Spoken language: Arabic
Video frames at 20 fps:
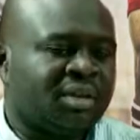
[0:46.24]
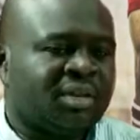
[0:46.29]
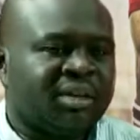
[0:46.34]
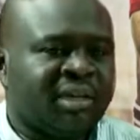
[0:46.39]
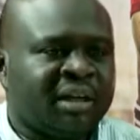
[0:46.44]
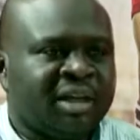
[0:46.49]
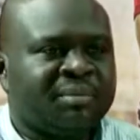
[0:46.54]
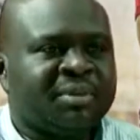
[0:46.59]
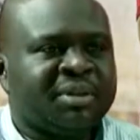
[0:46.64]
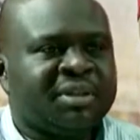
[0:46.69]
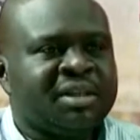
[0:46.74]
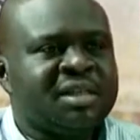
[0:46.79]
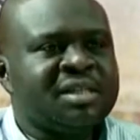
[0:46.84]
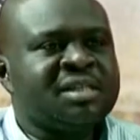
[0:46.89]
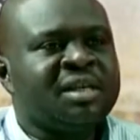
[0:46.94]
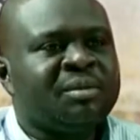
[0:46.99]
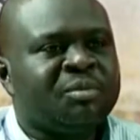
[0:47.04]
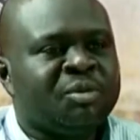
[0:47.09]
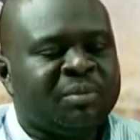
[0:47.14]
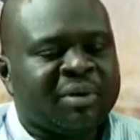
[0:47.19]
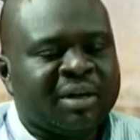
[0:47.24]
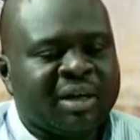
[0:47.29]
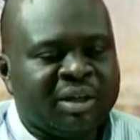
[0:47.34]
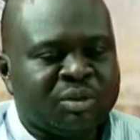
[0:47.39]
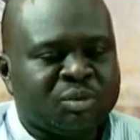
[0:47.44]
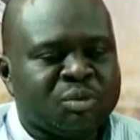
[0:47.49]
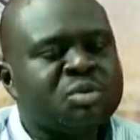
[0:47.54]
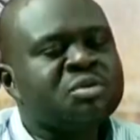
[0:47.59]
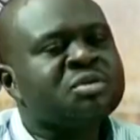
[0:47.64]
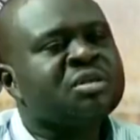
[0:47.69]
ريال بيتيس المباراه
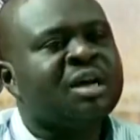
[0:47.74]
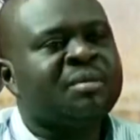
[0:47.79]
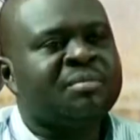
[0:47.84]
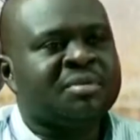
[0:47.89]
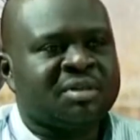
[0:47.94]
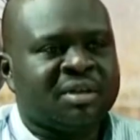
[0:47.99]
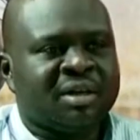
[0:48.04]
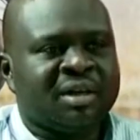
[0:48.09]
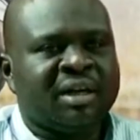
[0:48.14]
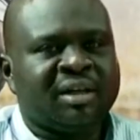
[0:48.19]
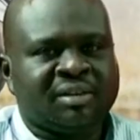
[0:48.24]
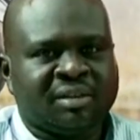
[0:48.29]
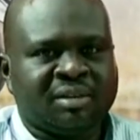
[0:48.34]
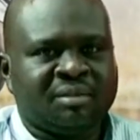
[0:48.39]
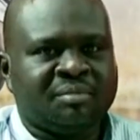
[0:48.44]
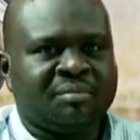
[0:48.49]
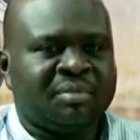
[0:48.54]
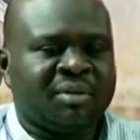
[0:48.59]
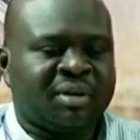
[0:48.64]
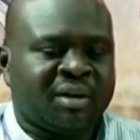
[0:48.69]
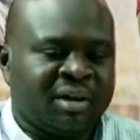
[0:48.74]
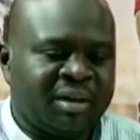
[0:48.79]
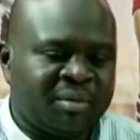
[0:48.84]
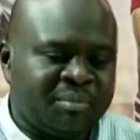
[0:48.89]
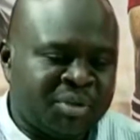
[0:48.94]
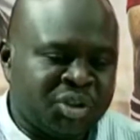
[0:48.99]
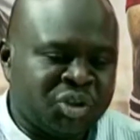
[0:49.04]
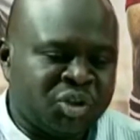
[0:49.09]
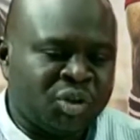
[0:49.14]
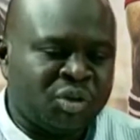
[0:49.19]
حتكون صعبه صراحه بين
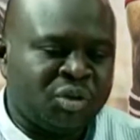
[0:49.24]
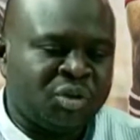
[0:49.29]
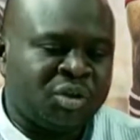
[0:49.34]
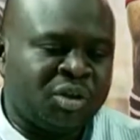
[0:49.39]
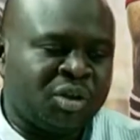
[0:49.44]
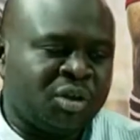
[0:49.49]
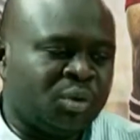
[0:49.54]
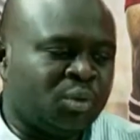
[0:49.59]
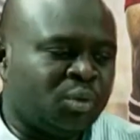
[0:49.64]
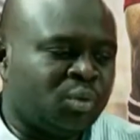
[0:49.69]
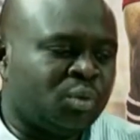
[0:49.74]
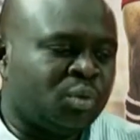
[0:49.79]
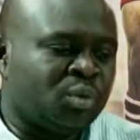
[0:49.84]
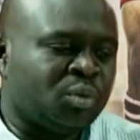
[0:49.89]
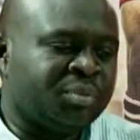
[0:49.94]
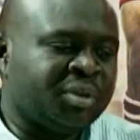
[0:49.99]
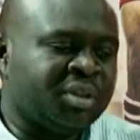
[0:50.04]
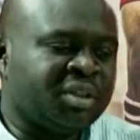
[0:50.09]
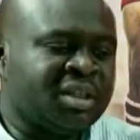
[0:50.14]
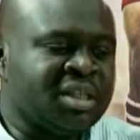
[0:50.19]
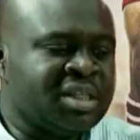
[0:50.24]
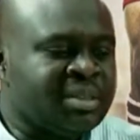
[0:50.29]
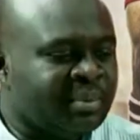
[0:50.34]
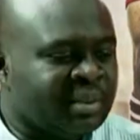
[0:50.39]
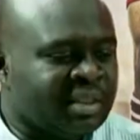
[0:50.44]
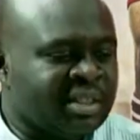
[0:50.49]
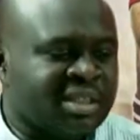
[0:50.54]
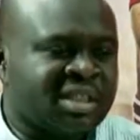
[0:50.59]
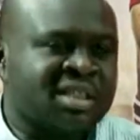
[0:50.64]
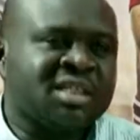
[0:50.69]
برشلونه وبيتيس
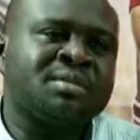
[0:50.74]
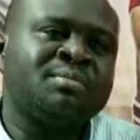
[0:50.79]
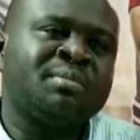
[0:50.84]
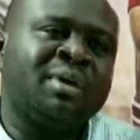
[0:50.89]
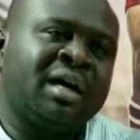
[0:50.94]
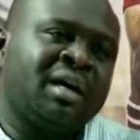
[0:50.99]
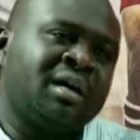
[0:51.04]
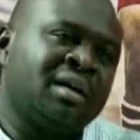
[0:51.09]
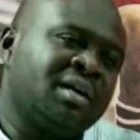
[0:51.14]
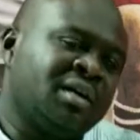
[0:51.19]
بيتيس يسمح